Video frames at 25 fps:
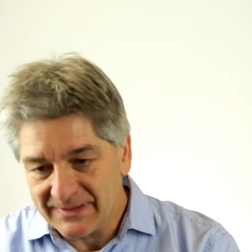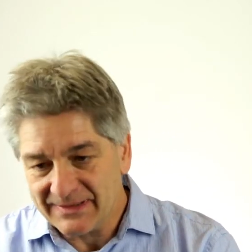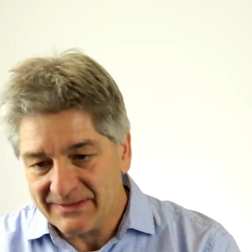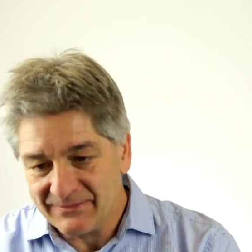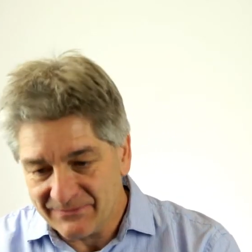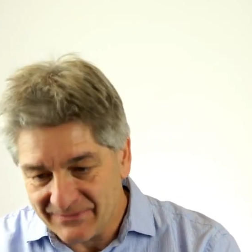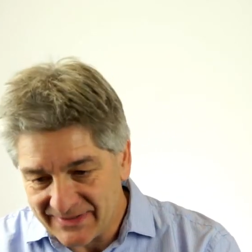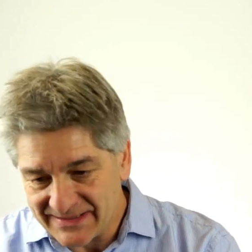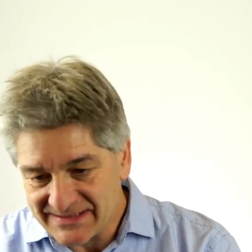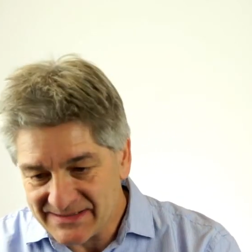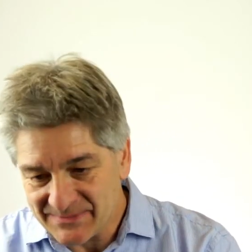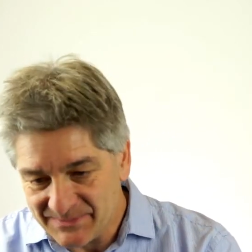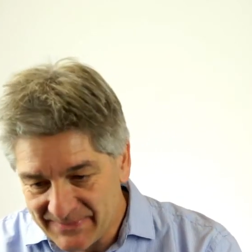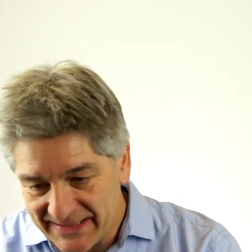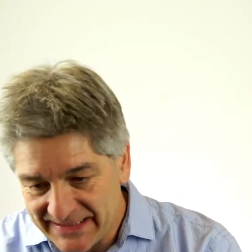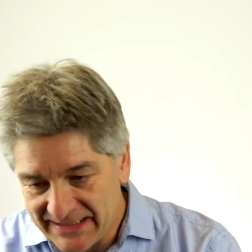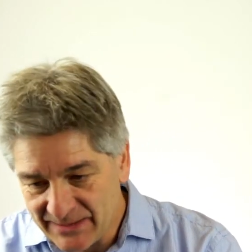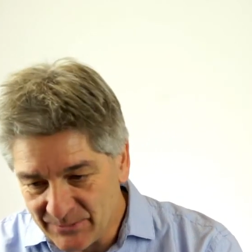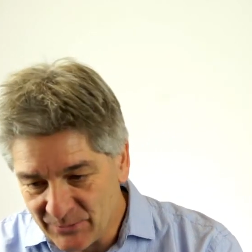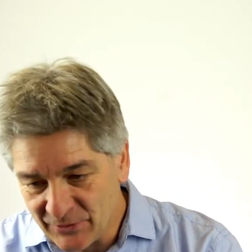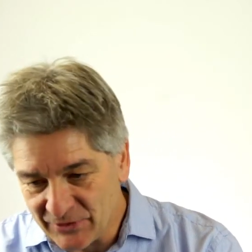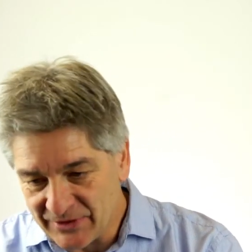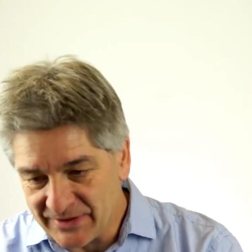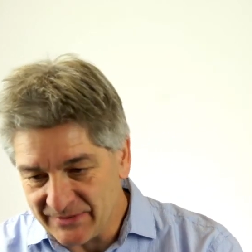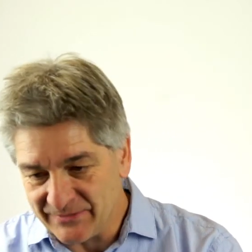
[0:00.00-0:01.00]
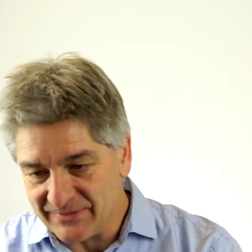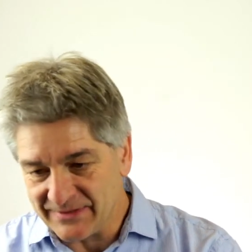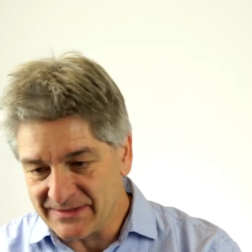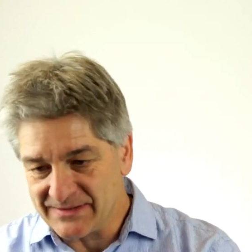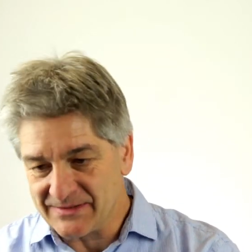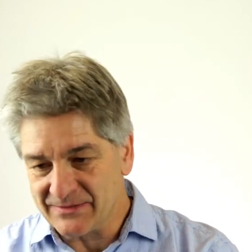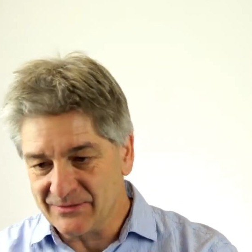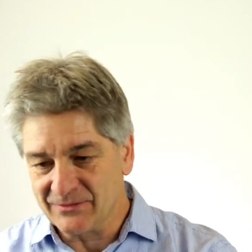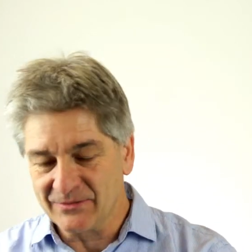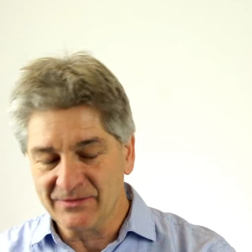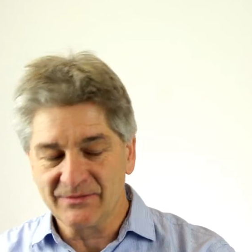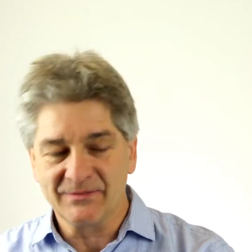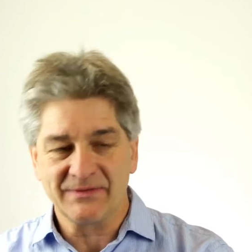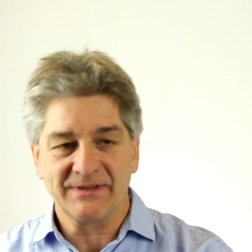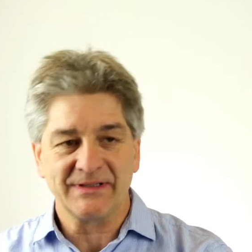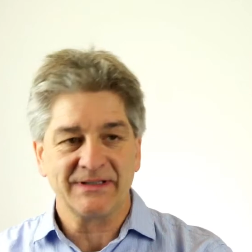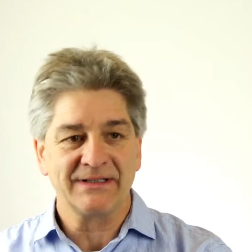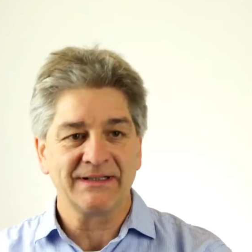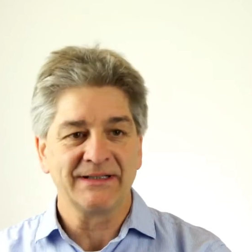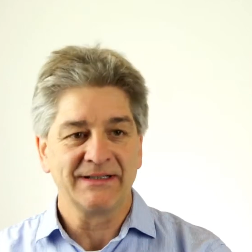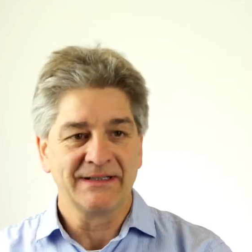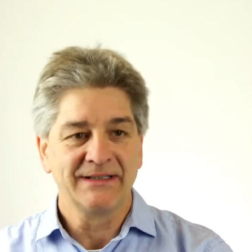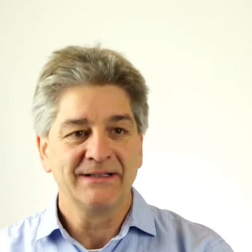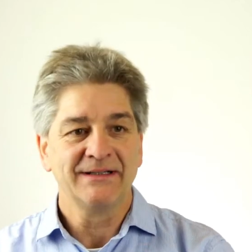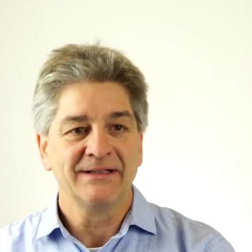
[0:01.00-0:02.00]
was meine Motivation war,
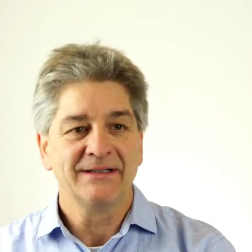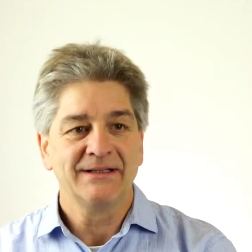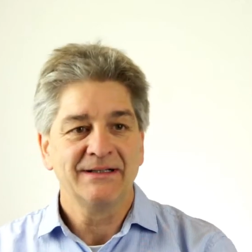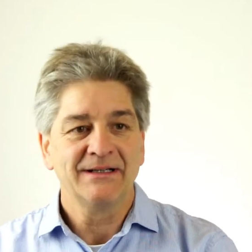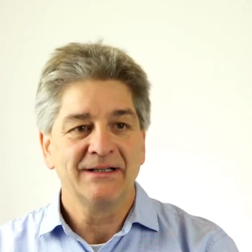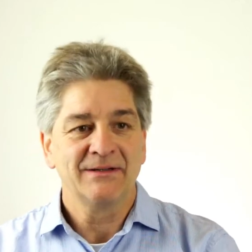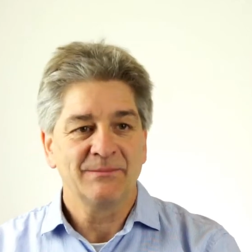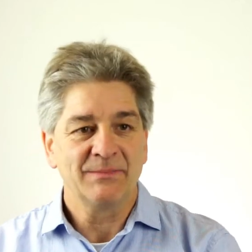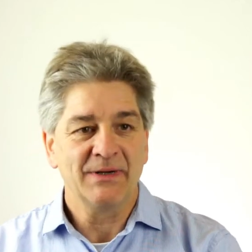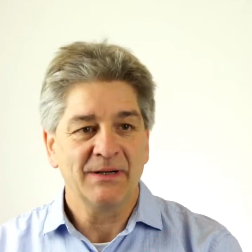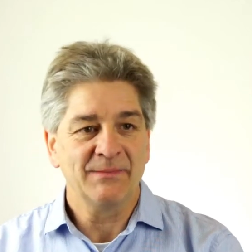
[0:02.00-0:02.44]
bei